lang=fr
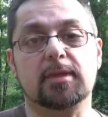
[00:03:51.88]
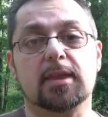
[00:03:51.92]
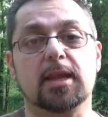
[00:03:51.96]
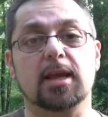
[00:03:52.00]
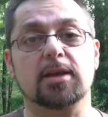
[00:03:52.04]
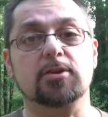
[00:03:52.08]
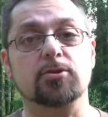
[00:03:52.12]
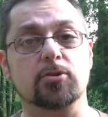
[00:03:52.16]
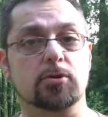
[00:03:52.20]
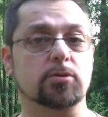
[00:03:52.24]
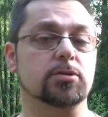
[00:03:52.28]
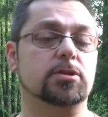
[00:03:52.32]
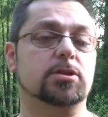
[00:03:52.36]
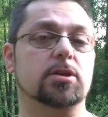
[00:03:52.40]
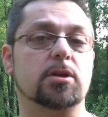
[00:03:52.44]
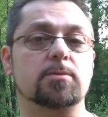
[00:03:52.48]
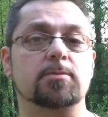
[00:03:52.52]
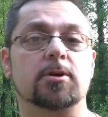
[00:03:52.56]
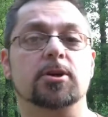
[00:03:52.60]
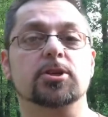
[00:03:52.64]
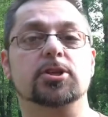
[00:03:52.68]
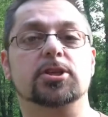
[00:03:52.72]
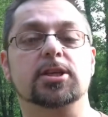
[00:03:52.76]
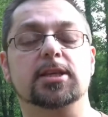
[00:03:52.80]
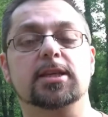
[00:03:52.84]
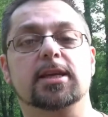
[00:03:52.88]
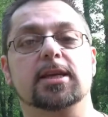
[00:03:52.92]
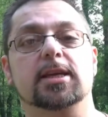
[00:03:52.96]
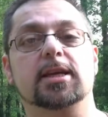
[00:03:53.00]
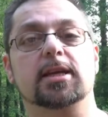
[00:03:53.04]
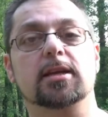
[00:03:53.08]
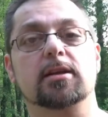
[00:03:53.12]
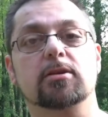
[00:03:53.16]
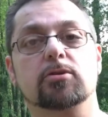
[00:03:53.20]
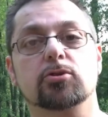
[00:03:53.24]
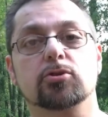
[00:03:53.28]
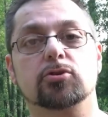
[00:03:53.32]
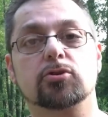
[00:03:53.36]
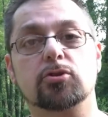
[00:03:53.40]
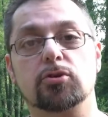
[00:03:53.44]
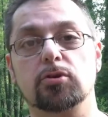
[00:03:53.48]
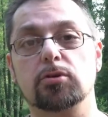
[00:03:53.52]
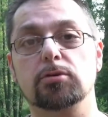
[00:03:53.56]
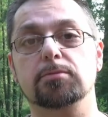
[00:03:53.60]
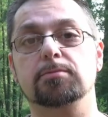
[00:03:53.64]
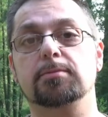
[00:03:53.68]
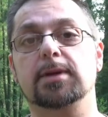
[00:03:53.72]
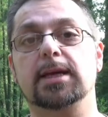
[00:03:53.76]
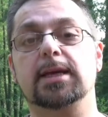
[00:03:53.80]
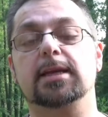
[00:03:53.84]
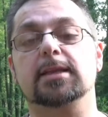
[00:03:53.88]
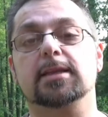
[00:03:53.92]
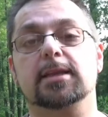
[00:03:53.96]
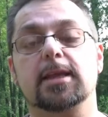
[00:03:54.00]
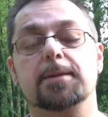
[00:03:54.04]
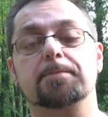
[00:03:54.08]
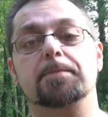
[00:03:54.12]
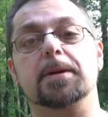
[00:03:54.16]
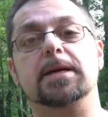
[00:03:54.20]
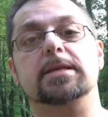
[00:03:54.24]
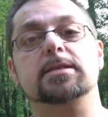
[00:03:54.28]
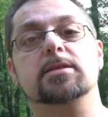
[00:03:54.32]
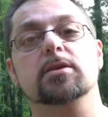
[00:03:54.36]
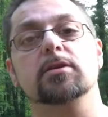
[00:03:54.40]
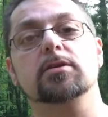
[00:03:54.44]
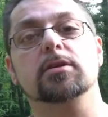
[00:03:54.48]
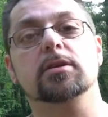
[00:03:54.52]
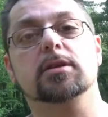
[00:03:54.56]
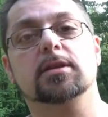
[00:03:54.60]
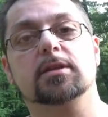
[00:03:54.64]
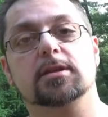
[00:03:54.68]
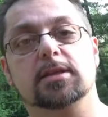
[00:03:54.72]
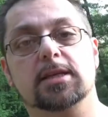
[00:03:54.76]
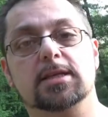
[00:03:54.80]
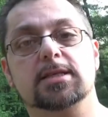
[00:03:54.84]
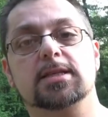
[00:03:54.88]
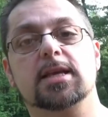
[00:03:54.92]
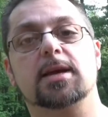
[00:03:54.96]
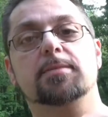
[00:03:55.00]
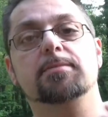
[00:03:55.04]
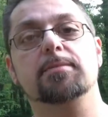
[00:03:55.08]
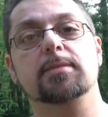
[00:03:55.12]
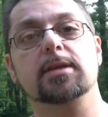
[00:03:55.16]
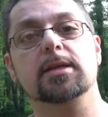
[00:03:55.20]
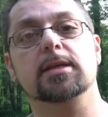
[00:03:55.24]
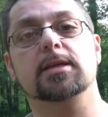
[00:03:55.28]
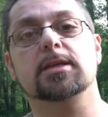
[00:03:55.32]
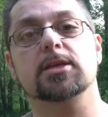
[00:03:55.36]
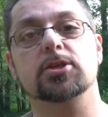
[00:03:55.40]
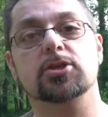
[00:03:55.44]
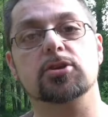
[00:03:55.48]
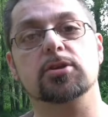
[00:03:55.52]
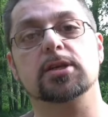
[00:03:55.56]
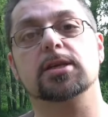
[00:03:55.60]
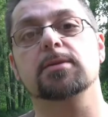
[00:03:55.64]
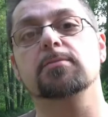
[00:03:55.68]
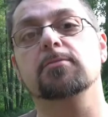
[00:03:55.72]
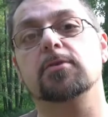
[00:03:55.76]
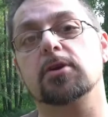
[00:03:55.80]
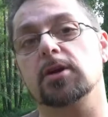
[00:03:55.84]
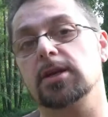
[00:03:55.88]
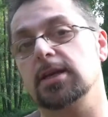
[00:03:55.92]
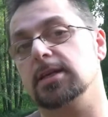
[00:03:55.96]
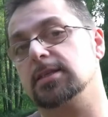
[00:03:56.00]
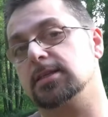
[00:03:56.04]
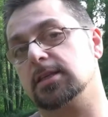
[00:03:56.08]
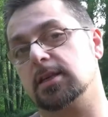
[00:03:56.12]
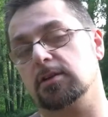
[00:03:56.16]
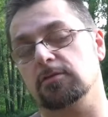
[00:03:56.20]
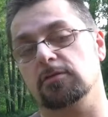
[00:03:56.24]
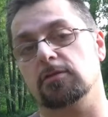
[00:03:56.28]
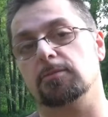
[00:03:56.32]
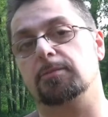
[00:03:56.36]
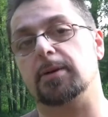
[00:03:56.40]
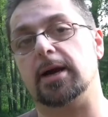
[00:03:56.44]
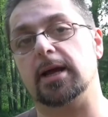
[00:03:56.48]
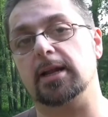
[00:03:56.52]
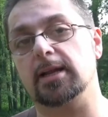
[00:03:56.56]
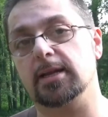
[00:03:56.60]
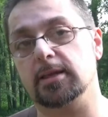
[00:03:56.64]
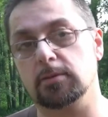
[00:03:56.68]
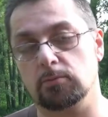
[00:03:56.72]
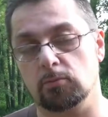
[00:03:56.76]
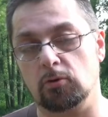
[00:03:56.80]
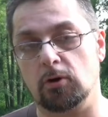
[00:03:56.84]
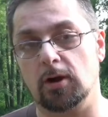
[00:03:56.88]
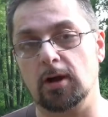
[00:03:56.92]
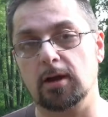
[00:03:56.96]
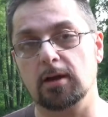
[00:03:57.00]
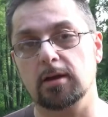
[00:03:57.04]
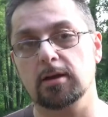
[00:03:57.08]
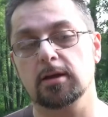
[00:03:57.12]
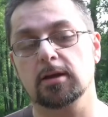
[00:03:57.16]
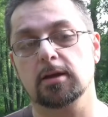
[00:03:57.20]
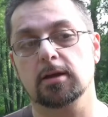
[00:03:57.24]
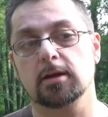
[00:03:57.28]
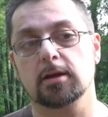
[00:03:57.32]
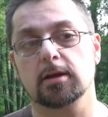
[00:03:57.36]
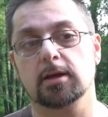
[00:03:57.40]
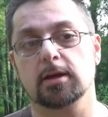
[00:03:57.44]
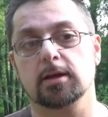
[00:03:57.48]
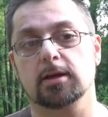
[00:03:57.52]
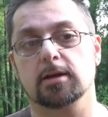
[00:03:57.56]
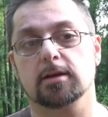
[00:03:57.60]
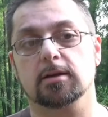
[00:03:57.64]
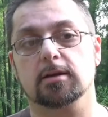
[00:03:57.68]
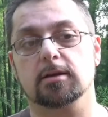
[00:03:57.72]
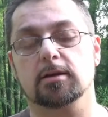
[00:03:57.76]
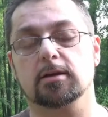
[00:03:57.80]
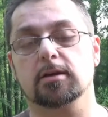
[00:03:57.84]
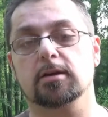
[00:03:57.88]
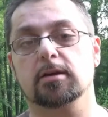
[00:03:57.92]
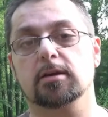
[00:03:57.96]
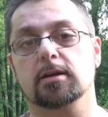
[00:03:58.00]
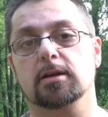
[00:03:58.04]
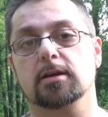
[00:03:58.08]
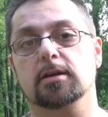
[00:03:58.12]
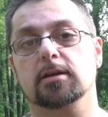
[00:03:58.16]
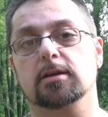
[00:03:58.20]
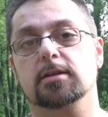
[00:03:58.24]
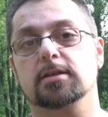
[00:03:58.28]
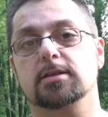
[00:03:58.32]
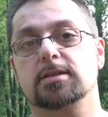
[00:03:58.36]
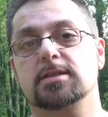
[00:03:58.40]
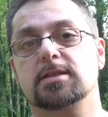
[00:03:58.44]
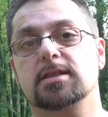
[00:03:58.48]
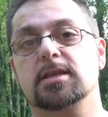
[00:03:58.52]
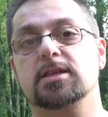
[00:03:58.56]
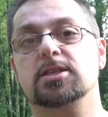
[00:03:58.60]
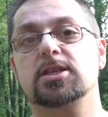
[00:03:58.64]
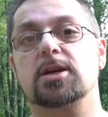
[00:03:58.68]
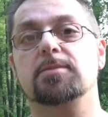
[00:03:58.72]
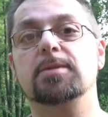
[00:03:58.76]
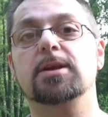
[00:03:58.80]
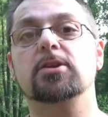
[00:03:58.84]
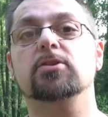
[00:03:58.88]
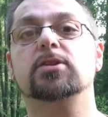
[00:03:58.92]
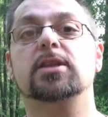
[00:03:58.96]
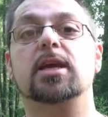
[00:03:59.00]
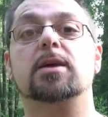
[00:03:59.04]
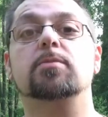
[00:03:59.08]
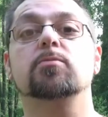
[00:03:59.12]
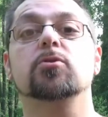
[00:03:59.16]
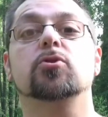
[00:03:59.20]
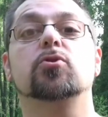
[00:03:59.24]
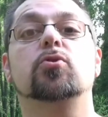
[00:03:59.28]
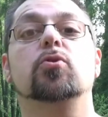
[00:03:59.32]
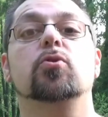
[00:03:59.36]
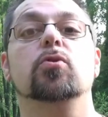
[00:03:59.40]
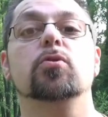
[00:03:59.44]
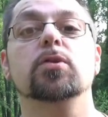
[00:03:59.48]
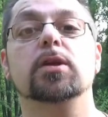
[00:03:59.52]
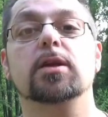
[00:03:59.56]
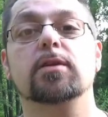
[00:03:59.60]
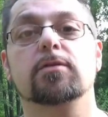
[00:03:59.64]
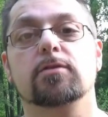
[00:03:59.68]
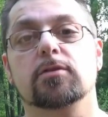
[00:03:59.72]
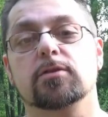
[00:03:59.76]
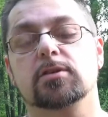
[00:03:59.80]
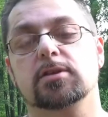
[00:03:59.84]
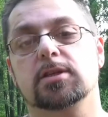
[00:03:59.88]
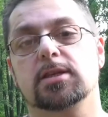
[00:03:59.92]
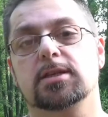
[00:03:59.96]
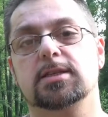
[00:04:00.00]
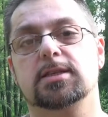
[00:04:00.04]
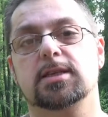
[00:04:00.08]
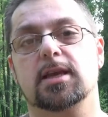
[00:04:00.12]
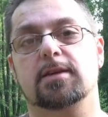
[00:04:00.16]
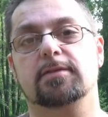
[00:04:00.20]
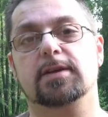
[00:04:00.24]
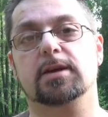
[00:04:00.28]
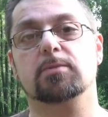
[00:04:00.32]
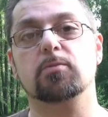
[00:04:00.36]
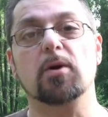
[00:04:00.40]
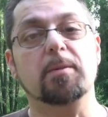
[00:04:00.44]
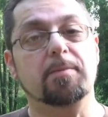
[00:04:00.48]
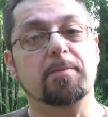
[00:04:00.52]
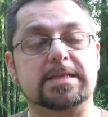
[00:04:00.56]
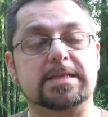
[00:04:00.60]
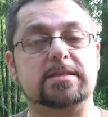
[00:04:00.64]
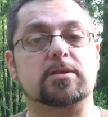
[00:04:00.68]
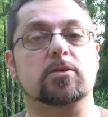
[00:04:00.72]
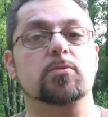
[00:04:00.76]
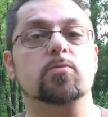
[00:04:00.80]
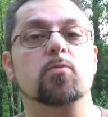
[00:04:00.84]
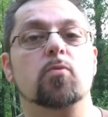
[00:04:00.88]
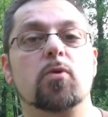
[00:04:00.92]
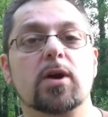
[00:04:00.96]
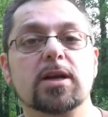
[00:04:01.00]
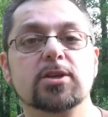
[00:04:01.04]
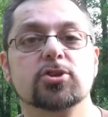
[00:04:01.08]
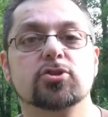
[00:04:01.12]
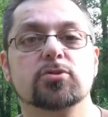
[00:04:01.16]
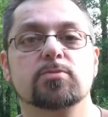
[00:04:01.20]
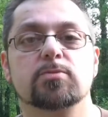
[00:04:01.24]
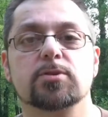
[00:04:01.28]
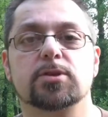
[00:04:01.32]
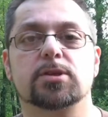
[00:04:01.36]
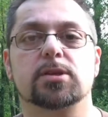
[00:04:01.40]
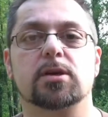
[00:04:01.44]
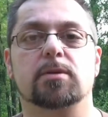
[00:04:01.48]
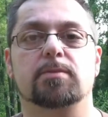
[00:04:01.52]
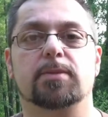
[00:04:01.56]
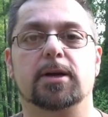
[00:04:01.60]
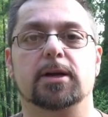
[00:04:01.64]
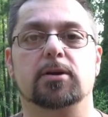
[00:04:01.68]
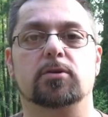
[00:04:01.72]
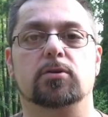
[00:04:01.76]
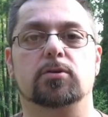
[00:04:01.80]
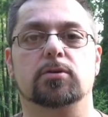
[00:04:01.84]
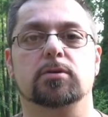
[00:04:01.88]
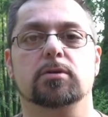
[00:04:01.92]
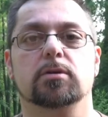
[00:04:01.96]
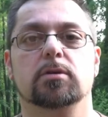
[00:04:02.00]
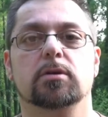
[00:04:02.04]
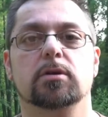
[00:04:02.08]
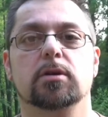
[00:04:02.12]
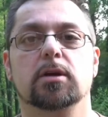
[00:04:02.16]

Non seulement j'ai des kilos en trop, mais des personnes, des amis, des gens qui me connaissent qui vont parler de moi, c'est jamais le terme gros qu'ils vont utiliser avec moi que moi je me sens pas gros.